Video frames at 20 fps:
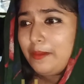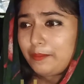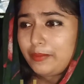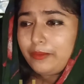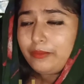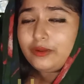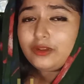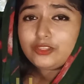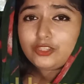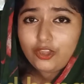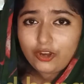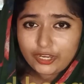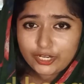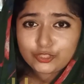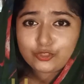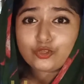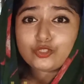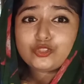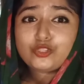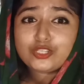বিভিন্ন
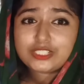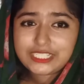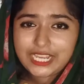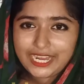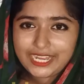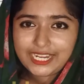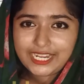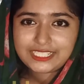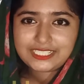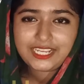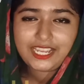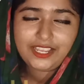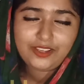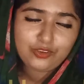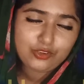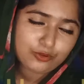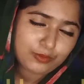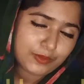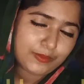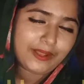ধরনের তথ্য জানা যায়
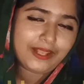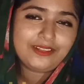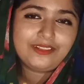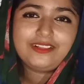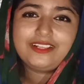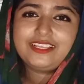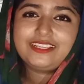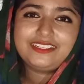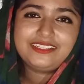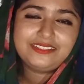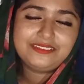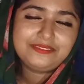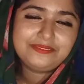খুবই ভালো লাগে